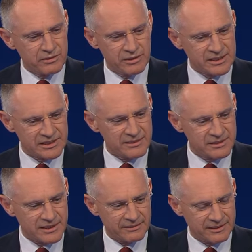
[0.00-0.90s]
in diesen
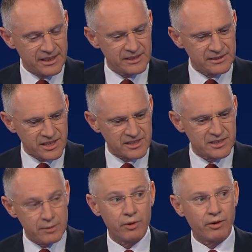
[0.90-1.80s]
Dingen sehr
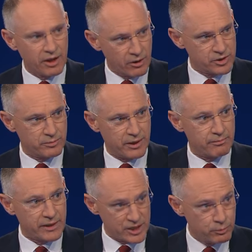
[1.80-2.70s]
sensibel und genau zu
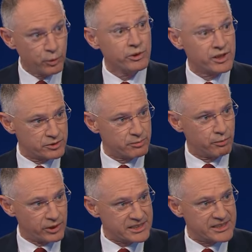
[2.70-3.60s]
bleiben. Er ist
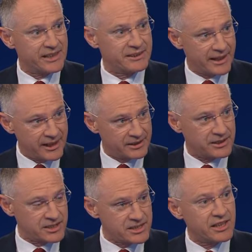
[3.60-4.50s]
Bundespolizeidirektor. Ja.
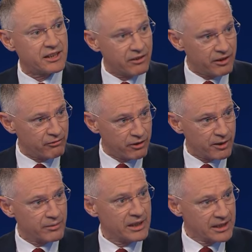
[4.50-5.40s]
Das ist eine neue
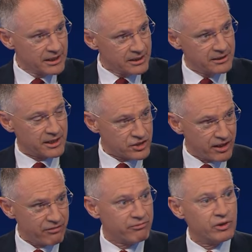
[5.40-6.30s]
Form, die hier
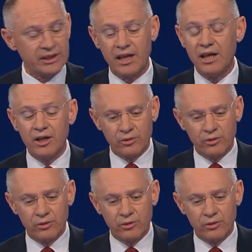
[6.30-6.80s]
geschaffen ja. wurde.